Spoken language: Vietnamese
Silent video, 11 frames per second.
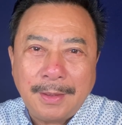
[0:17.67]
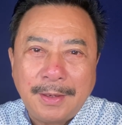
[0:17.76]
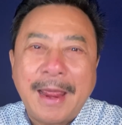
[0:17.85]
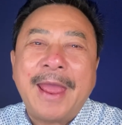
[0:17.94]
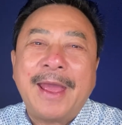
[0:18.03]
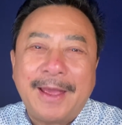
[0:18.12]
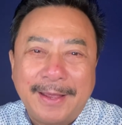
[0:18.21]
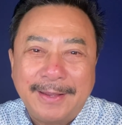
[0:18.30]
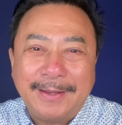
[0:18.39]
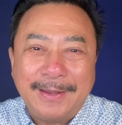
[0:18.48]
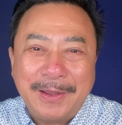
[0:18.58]
Nè,
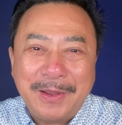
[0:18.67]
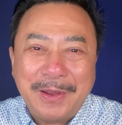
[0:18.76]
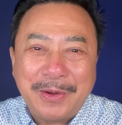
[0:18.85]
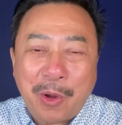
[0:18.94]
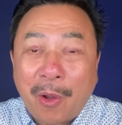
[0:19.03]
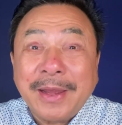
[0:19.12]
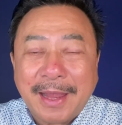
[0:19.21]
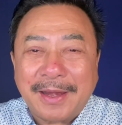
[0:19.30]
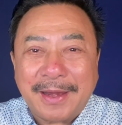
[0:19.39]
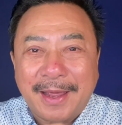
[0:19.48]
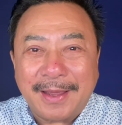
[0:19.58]
nói
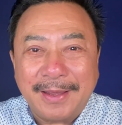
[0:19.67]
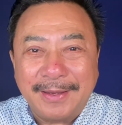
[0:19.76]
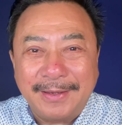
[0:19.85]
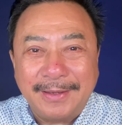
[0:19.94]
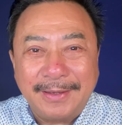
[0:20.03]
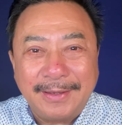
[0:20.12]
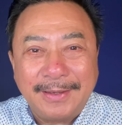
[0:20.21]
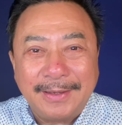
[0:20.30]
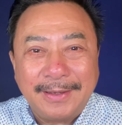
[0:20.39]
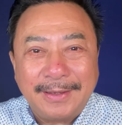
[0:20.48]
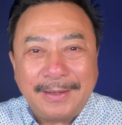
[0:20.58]
nghe nè.
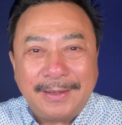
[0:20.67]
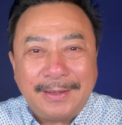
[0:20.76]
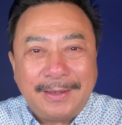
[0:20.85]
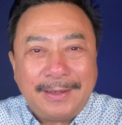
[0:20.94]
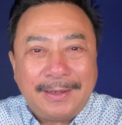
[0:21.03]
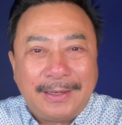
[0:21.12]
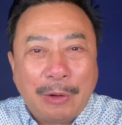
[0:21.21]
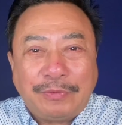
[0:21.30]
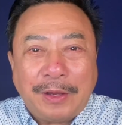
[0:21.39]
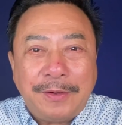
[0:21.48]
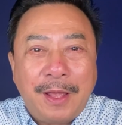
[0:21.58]
Nếu
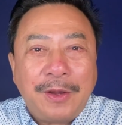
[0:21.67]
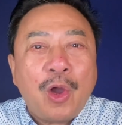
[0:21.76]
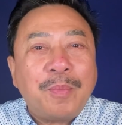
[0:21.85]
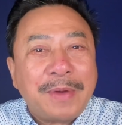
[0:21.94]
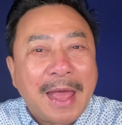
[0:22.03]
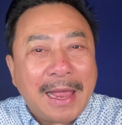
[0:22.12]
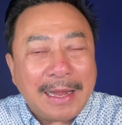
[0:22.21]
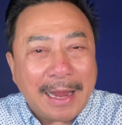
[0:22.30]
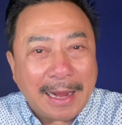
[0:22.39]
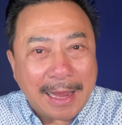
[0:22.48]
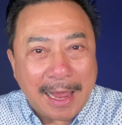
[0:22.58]
tính đến hôm nay
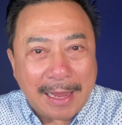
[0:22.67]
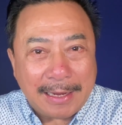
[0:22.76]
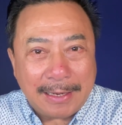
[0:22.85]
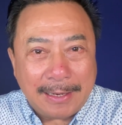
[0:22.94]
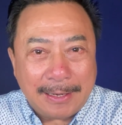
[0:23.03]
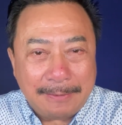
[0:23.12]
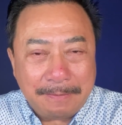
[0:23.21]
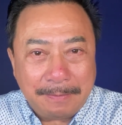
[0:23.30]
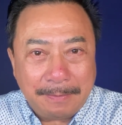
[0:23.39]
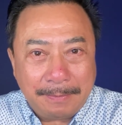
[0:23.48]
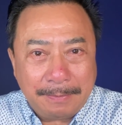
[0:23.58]
là ngày
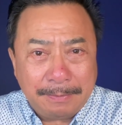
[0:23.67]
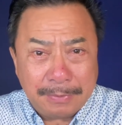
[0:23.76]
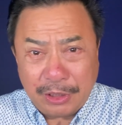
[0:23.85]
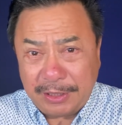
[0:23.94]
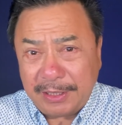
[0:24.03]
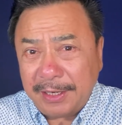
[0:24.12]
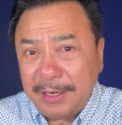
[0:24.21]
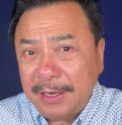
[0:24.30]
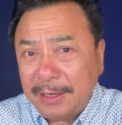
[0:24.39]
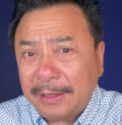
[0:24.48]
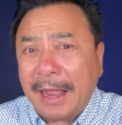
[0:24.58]

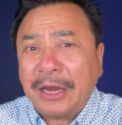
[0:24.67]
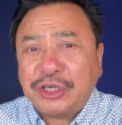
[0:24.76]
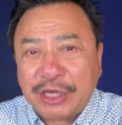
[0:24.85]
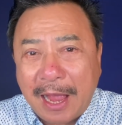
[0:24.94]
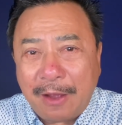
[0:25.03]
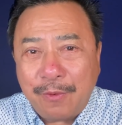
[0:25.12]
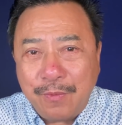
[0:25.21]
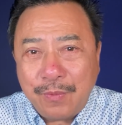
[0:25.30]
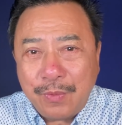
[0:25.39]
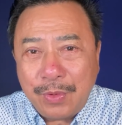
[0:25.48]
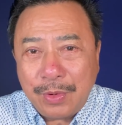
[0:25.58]
19 tháng 6
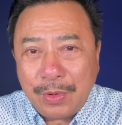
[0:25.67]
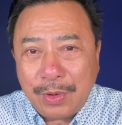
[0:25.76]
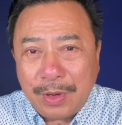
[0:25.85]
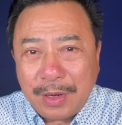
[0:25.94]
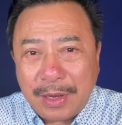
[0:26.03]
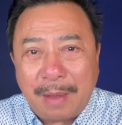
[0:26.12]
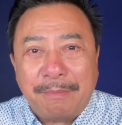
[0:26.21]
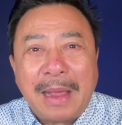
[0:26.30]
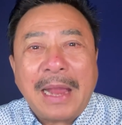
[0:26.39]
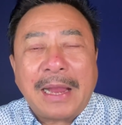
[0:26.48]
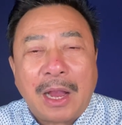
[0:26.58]
năm
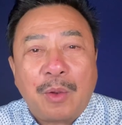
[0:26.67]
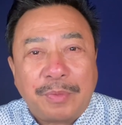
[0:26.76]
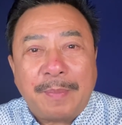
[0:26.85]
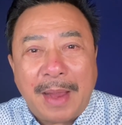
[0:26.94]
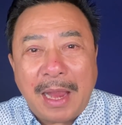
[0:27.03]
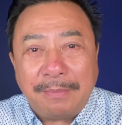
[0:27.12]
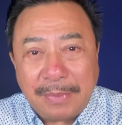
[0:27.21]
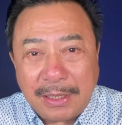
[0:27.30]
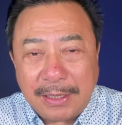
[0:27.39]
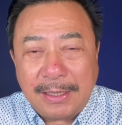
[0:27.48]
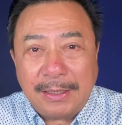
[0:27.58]

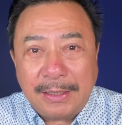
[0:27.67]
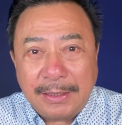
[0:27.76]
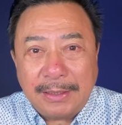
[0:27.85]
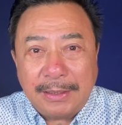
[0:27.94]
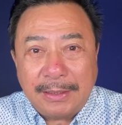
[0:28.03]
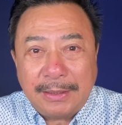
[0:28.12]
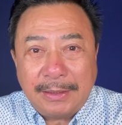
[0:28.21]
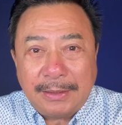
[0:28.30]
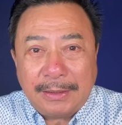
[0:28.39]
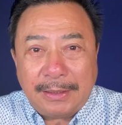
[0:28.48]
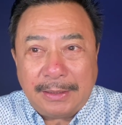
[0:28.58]
2020
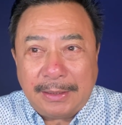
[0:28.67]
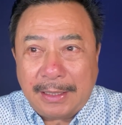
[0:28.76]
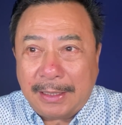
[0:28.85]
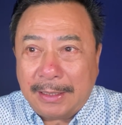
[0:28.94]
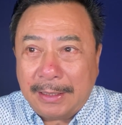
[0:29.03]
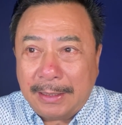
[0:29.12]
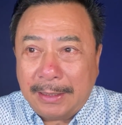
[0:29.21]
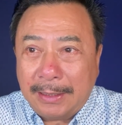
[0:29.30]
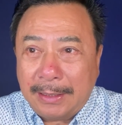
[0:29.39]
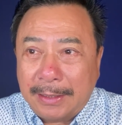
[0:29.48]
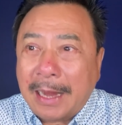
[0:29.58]
thì
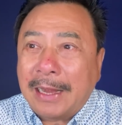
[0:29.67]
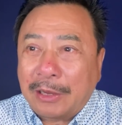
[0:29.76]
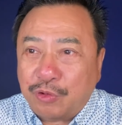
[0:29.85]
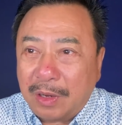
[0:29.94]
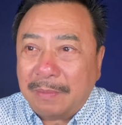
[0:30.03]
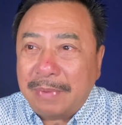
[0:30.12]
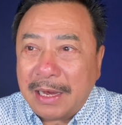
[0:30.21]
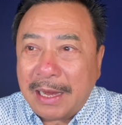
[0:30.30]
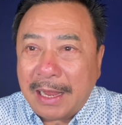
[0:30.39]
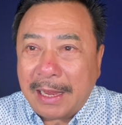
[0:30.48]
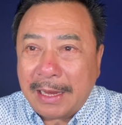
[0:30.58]
đây là chuyện
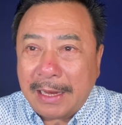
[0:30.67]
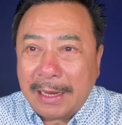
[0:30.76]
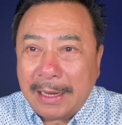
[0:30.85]
bên lề